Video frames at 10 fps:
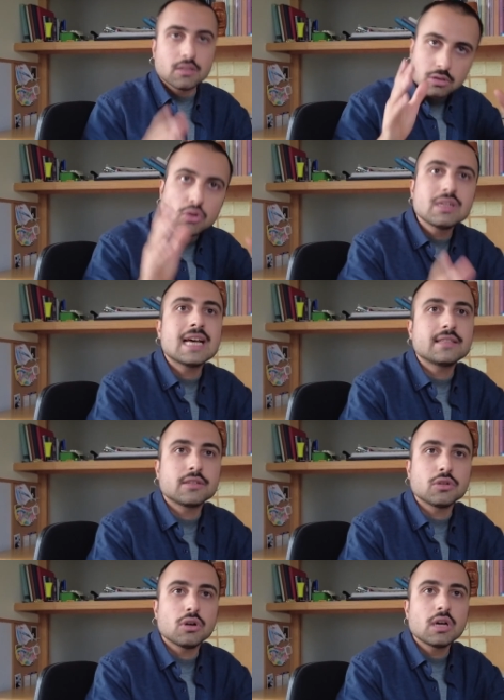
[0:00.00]

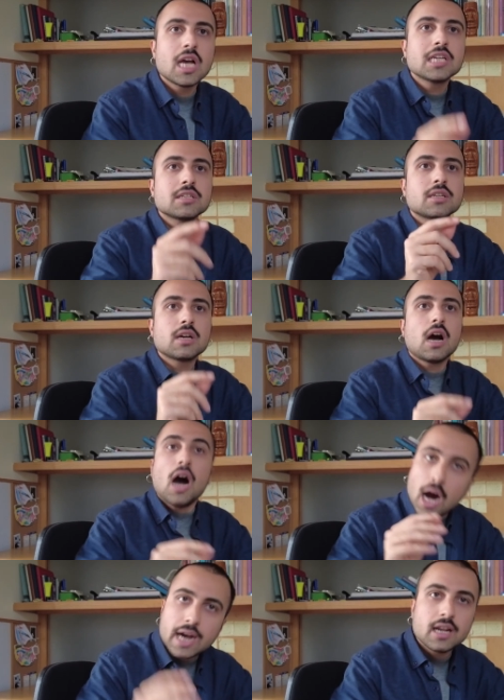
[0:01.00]
Yönlendiriyor. Hala.
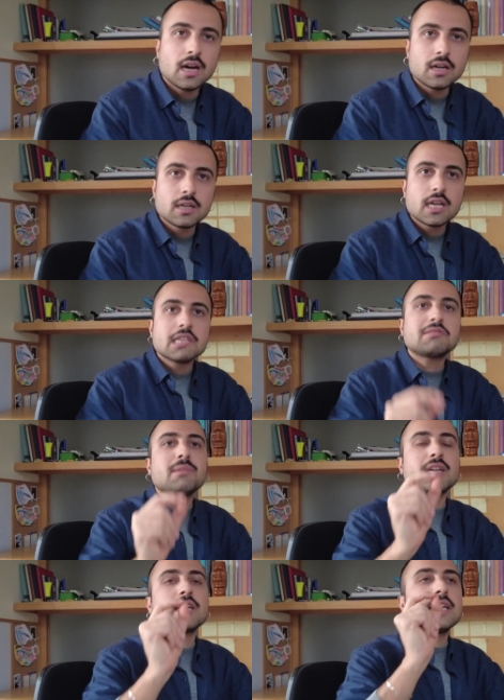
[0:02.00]
Hala. Şimdi
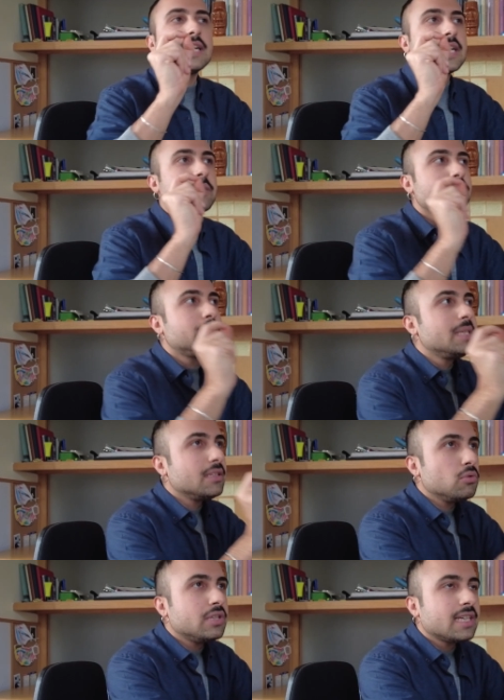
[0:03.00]
bak
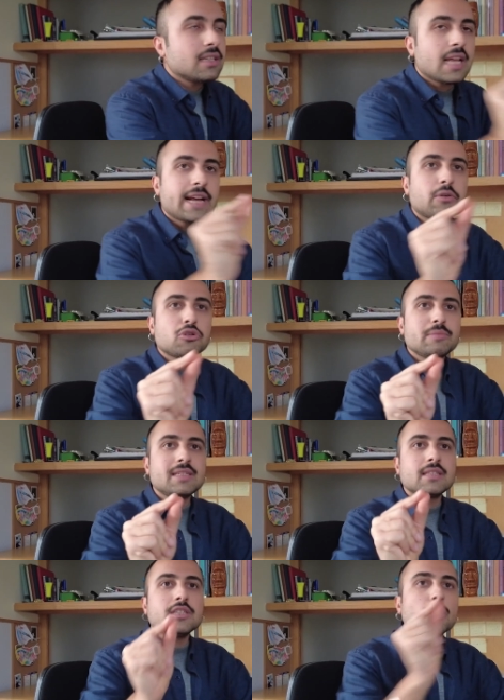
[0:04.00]
bir ülkenin
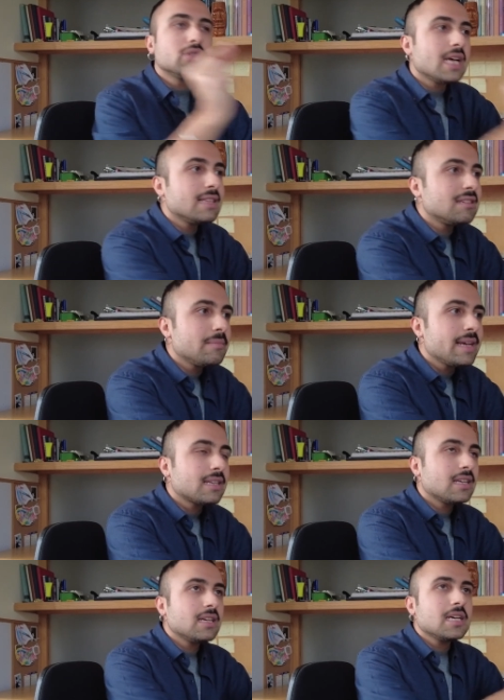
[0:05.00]
ekonomisini
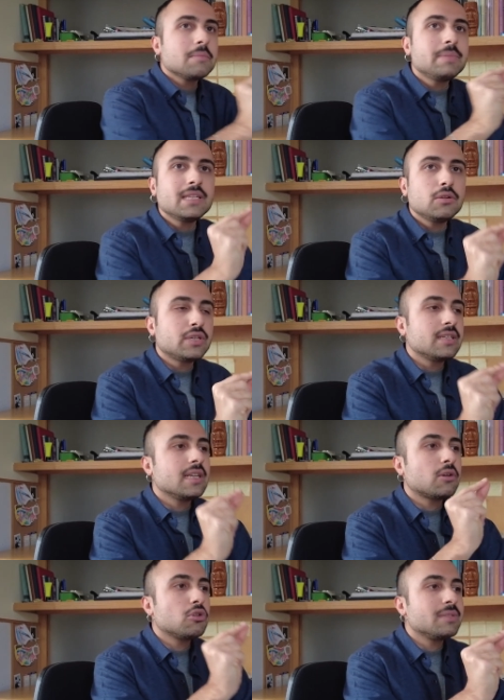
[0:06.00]
yönlendirmekle bir ülkenin
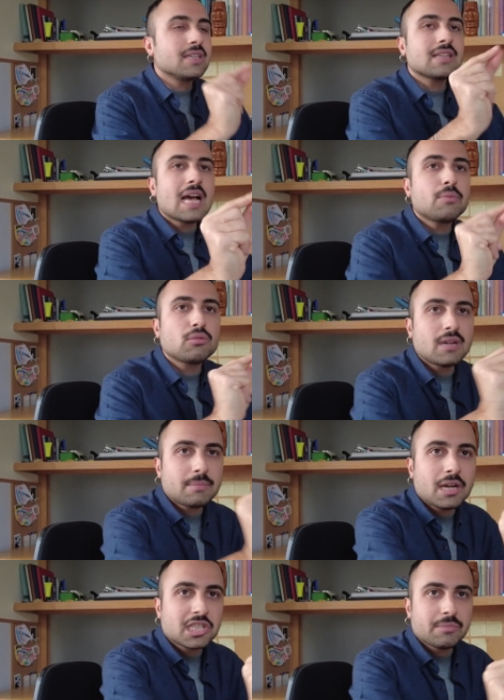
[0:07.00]
ekonomisine sahip olmak
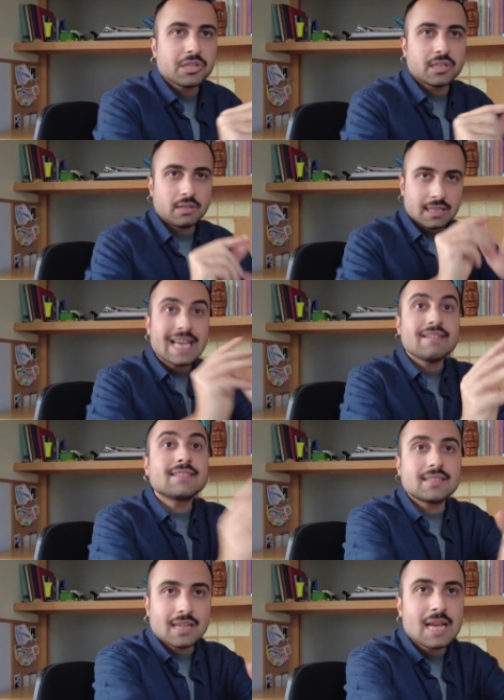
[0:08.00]
başka bir şey. E,
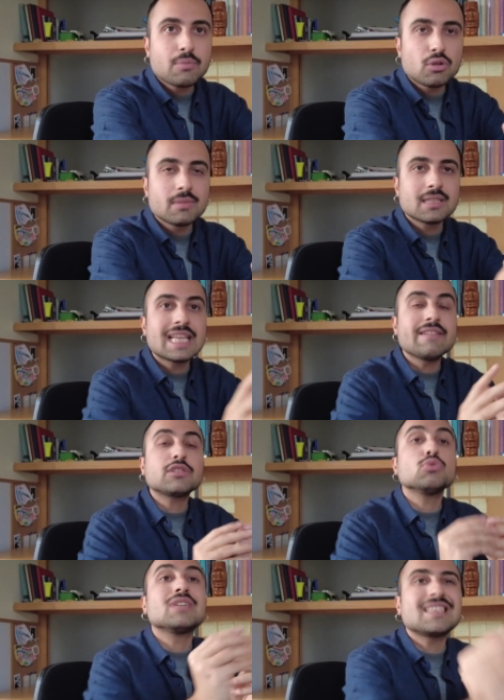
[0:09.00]
devletin sahip olması,
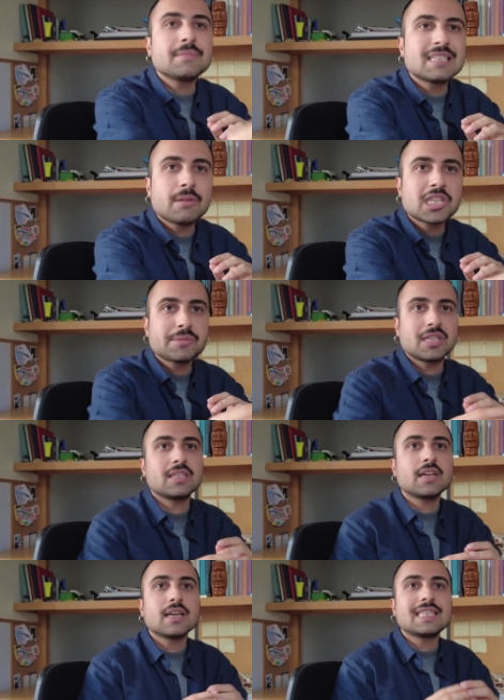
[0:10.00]
devletin üretmesi başka bir şey. Ne
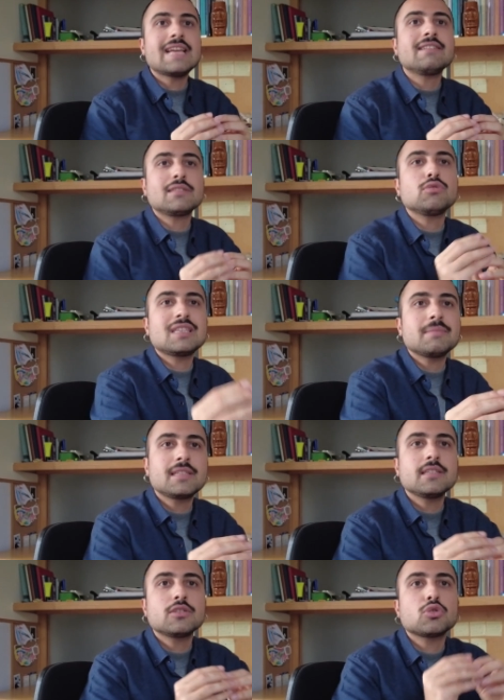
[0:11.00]
o ayrım? Devletin
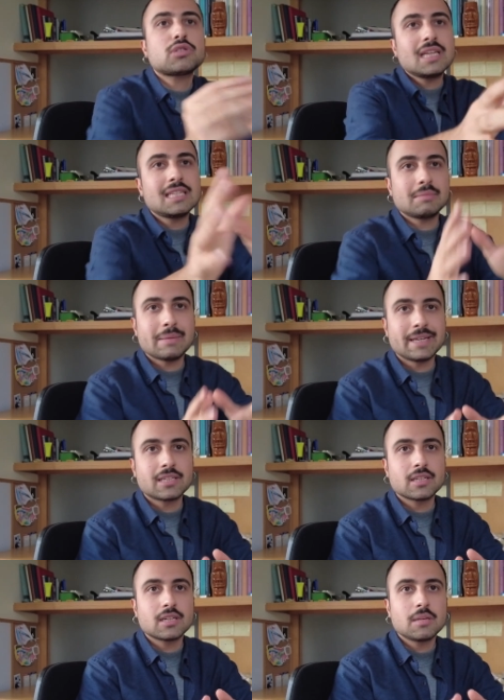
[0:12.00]
üretmesi sosyalizm
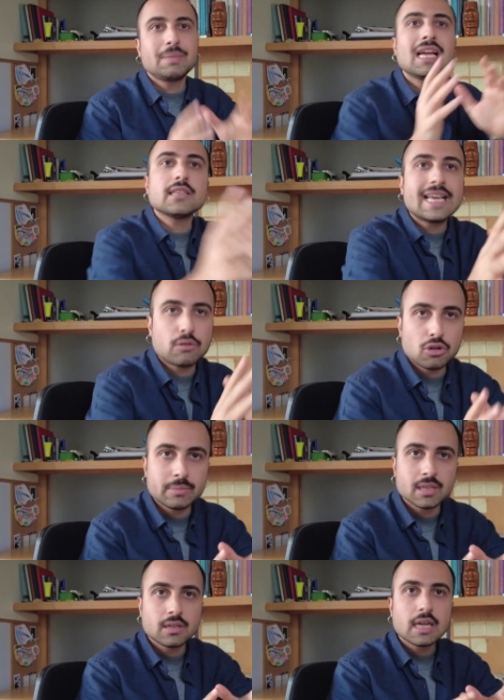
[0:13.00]
demek. Planlı ekonomi.